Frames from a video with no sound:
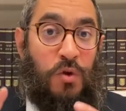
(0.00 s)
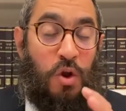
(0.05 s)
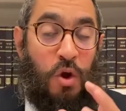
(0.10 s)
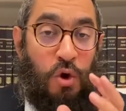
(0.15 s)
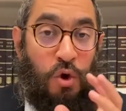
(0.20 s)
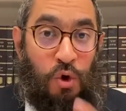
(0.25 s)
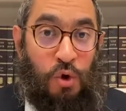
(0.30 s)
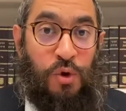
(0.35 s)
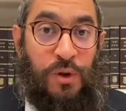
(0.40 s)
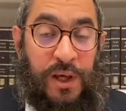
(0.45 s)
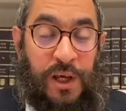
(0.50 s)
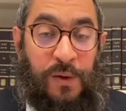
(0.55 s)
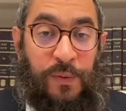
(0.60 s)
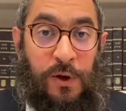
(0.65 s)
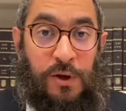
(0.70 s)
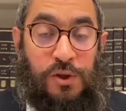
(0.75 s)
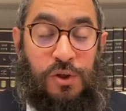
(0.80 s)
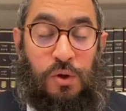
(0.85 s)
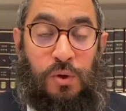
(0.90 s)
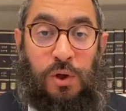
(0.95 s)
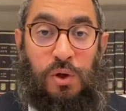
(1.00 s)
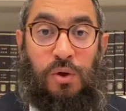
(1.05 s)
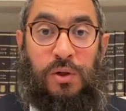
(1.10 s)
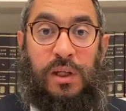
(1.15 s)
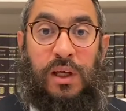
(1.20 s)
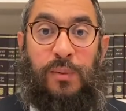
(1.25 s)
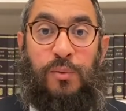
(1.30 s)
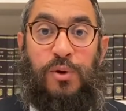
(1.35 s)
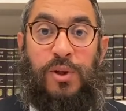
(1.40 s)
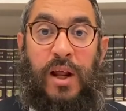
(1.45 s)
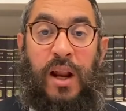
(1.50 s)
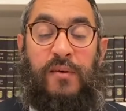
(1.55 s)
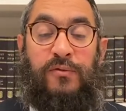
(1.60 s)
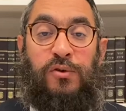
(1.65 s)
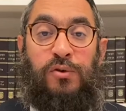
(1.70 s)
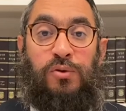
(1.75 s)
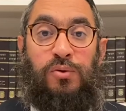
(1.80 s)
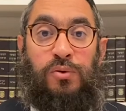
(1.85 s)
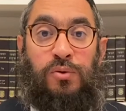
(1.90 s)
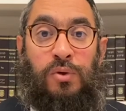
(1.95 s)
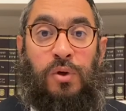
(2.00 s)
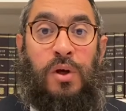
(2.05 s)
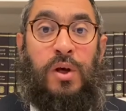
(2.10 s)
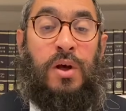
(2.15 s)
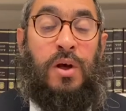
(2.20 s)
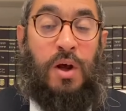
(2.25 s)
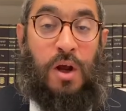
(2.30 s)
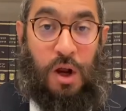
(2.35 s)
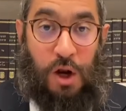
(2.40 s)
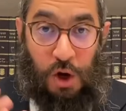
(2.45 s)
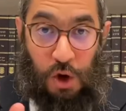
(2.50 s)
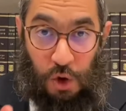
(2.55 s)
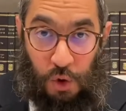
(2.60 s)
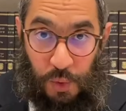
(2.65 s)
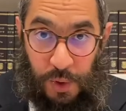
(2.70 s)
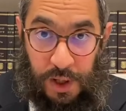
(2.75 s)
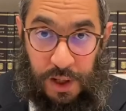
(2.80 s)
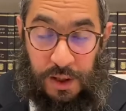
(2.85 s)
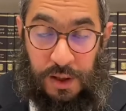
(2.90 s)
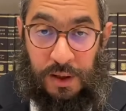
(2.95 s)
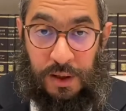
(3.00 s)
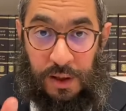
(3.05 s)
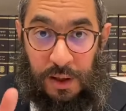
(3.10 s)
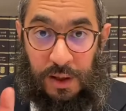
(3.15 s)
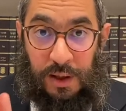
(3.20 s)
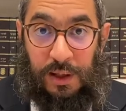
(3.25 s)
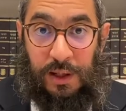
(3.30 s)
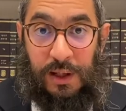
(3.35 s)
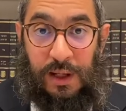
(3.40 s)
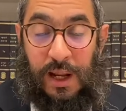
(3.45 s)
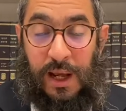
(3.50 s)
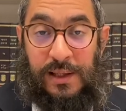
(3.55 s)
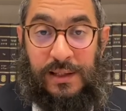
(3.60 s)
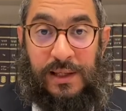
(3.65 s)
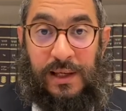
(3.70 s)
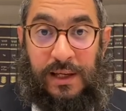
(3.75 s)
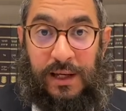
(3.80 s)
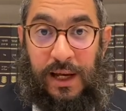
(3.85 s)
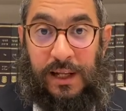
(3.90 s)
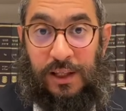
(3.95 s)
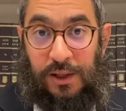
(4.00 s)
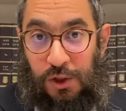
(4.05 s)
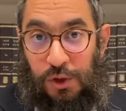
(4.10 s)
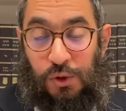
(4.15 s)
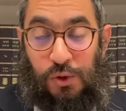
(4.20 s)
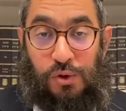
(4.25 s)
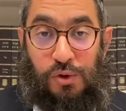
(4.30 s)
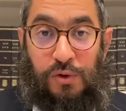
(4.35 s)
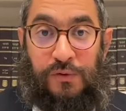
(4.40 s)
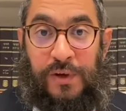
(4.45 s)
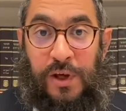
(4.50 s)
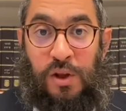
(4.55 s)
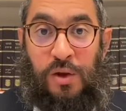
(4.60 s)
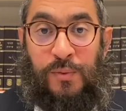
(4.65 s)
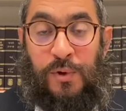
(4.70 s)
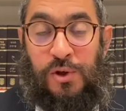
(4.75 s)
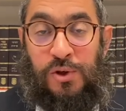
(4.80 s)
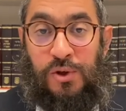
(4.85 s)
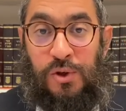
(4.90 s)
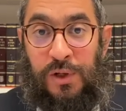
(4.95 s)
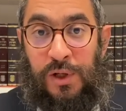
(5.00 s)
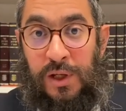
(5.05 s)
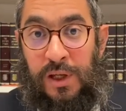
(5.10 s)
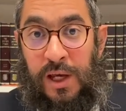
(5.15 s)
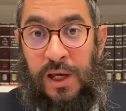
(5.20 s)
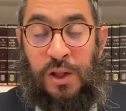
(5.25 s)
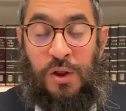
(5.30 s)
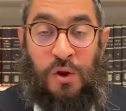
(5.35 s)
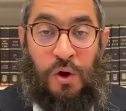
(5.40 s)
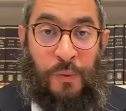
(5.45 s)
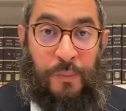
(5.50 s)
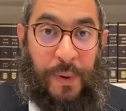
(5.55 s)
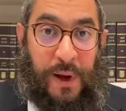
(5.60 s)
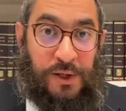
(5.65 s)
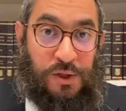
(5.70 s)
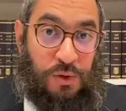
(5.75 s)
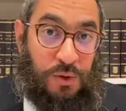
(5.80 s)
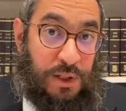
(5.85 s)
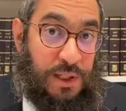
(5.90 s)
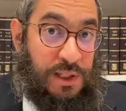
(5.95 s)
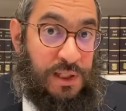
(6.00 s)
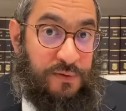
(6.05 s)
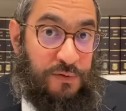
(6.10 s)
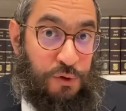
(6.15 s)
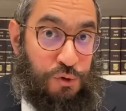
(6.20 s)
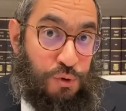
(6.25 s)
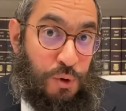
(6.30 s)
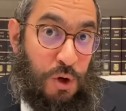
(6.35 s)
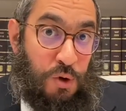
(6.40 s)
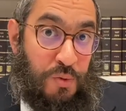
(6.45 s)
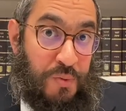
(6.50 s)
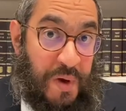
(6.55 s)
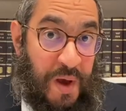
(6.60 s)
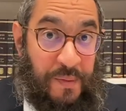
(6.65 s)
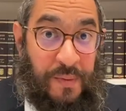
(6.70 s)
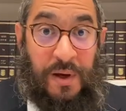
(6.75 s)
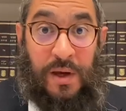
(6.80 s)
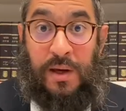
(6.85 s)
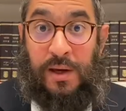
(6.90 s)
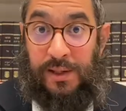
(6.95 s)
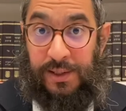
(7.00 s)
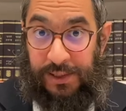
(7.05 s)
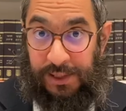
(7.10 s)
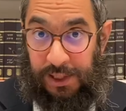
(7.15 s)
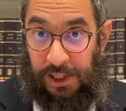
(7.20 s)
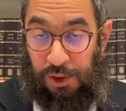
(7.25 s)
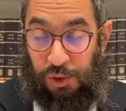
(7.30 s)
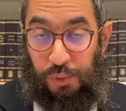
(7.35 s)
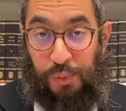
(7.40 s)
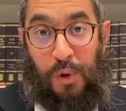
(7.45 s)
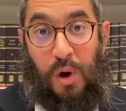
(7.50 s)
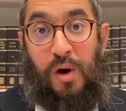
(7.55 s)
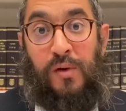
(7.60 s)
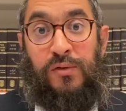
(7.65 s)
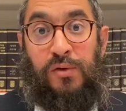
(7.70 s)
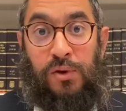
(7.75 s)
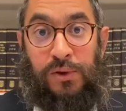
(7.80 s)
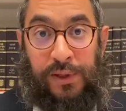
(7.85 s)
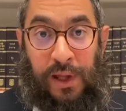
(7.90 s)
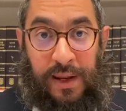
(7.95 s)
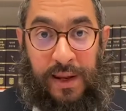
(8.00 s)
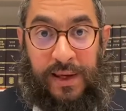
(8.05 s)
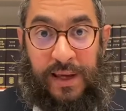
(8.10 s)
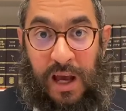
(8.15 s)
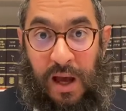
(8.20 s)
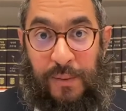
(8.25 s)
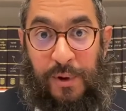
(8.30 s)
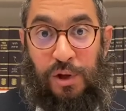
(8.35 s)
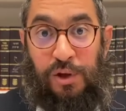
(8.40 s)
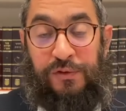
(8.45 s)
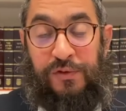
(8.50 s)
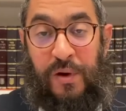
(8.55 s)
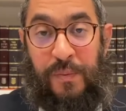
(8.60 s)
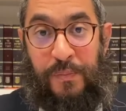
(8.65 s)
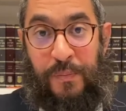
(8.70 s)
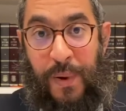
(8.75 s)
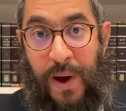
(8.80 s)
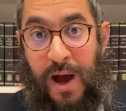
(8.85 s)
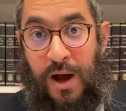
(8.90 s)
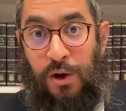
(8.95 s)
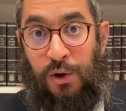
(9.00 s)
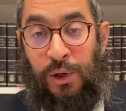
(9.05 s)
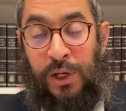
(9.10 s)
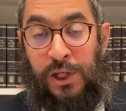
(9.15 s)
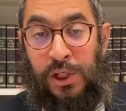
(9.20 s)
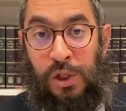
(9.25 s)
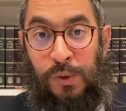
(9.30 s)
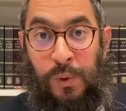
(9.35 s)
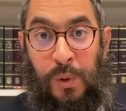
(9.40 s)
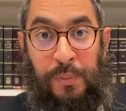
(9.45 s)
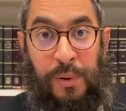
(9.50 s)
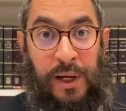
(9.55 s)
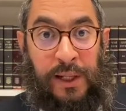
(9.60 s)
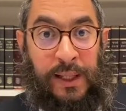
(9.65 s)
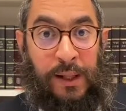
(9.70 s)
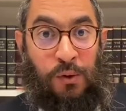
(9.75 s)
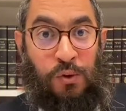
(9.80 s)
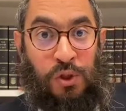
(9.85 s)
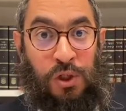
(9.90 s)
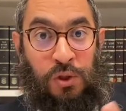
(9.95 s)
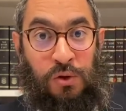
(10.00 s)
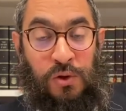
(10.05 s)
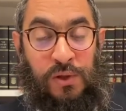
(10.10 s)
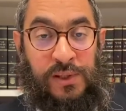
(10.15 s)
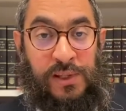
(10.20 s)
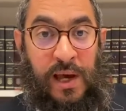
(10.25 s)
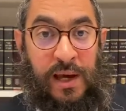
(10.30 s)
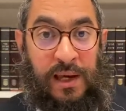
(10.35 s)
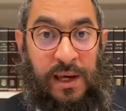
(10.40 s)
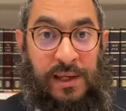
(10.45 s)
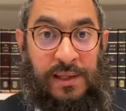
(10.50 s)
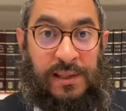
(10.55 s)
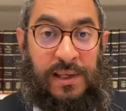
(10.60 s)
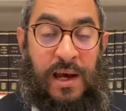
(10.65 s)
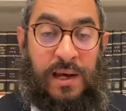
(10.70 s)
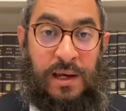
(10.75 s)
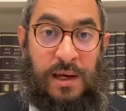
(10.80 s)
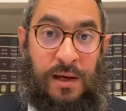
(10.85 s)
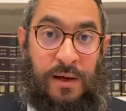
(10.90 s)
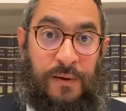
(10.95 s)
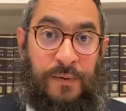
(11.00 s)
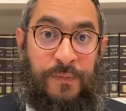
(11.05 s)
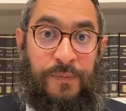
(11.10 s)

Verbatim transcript: uniquement celui que le tribunal a vendu, lui, il a ces quatre choses qu'on vient de mentionner et non pas celui qui s'est vendu à lui-même, c'est une preuve que Tanakama ne fait pas le raisonnement par analogie de Sahir Sahir.